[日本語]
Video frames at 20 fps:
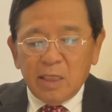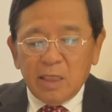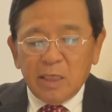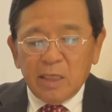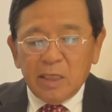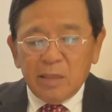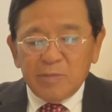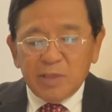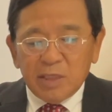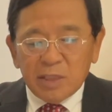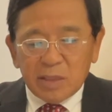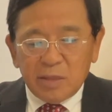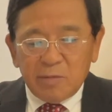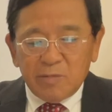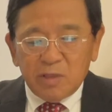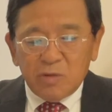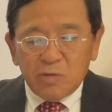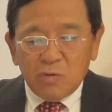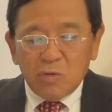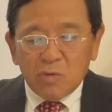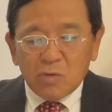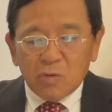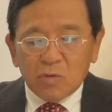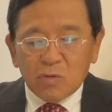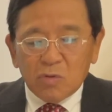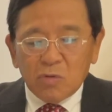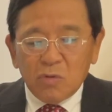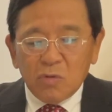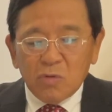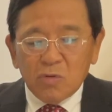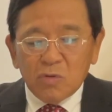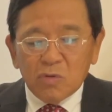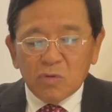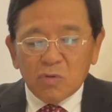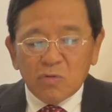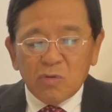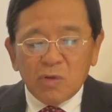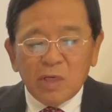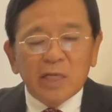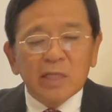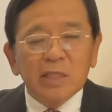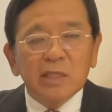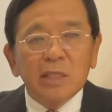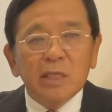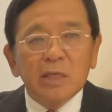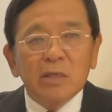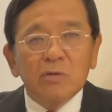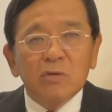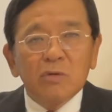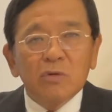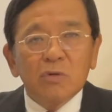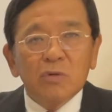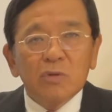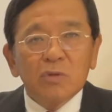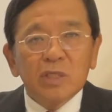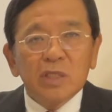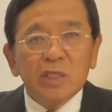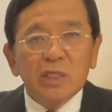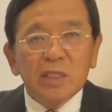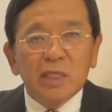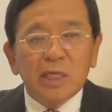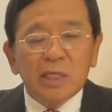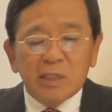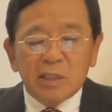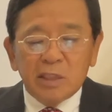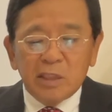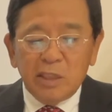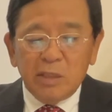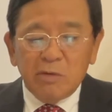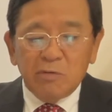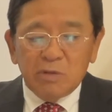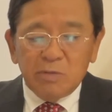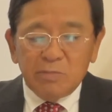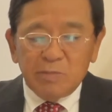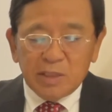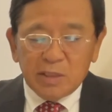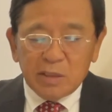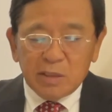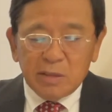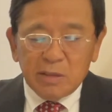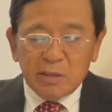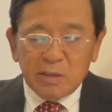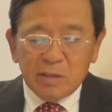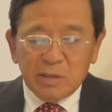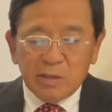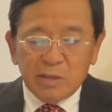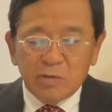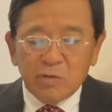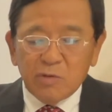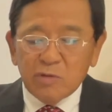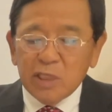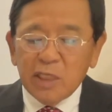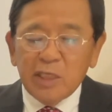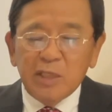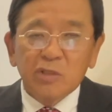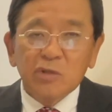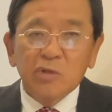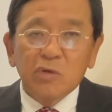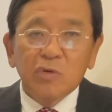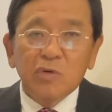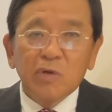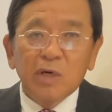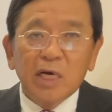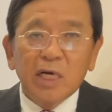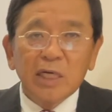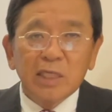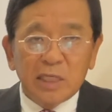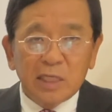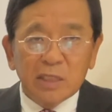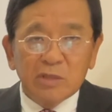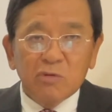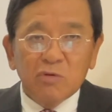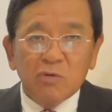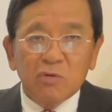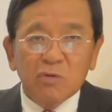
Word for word: 皆様の今後のご発展を記念しております。ご清聴ありがと